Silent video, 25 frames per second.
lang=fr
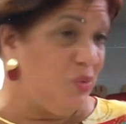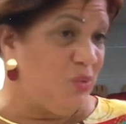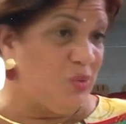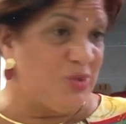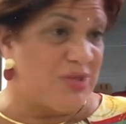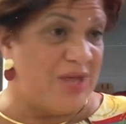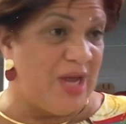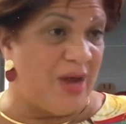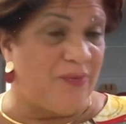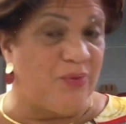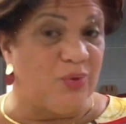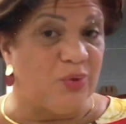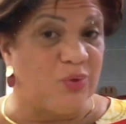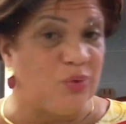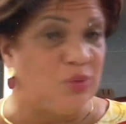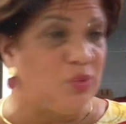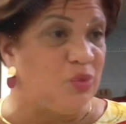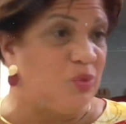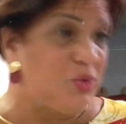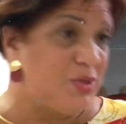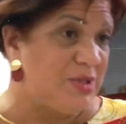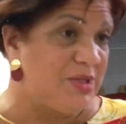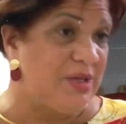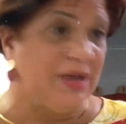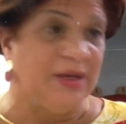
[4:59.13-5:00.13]
Nous avons
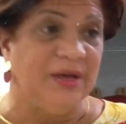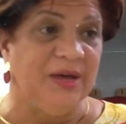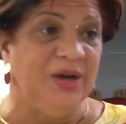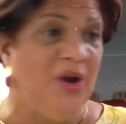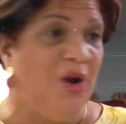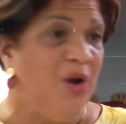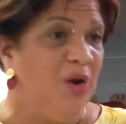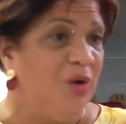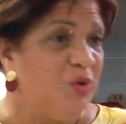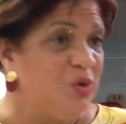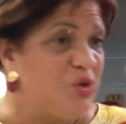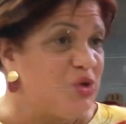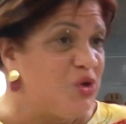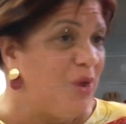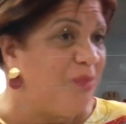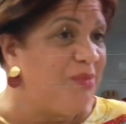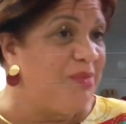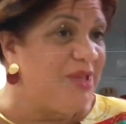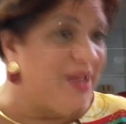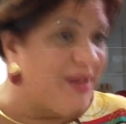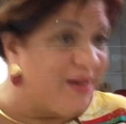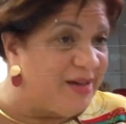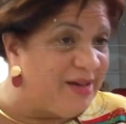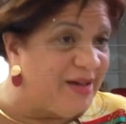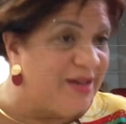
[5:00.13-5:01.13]
tous, hein, nous
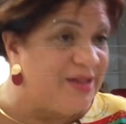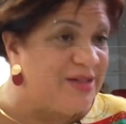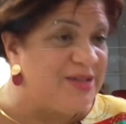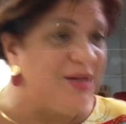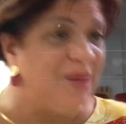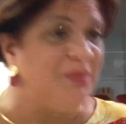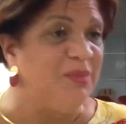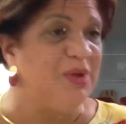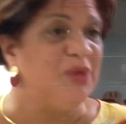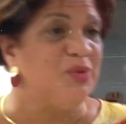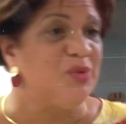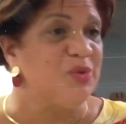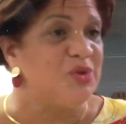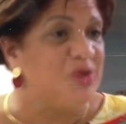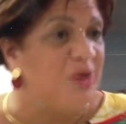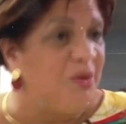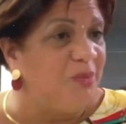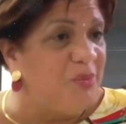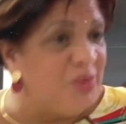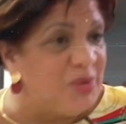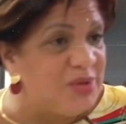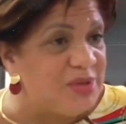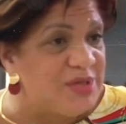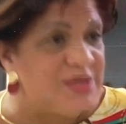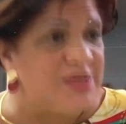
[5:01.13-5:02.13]
sommes des chrétiens, mais nous
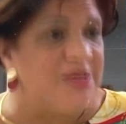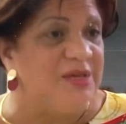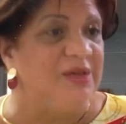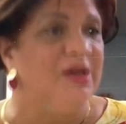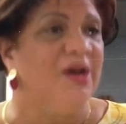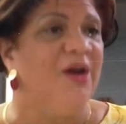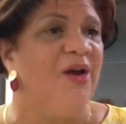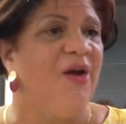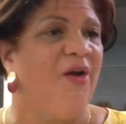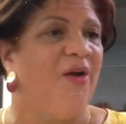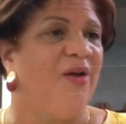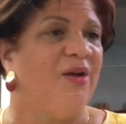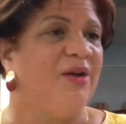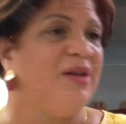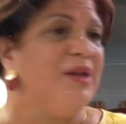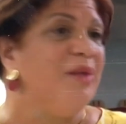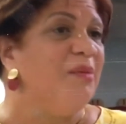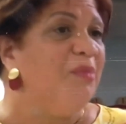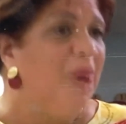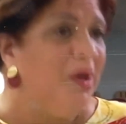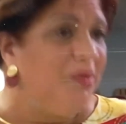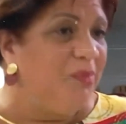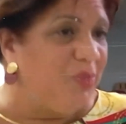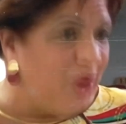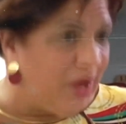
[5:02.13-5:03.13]
sommes aussi des
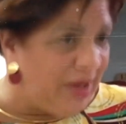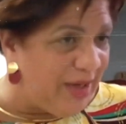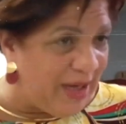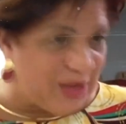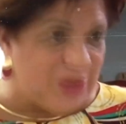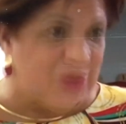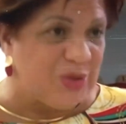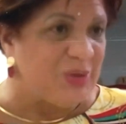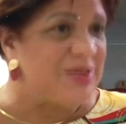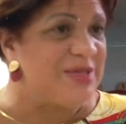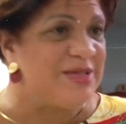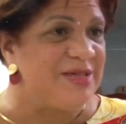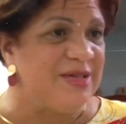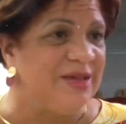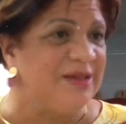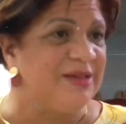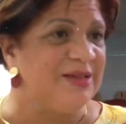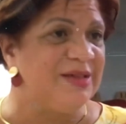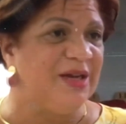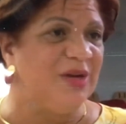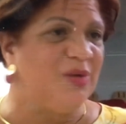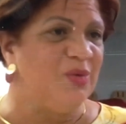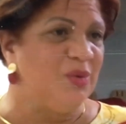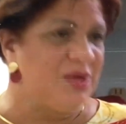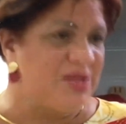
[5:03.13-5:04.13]
membres de la société.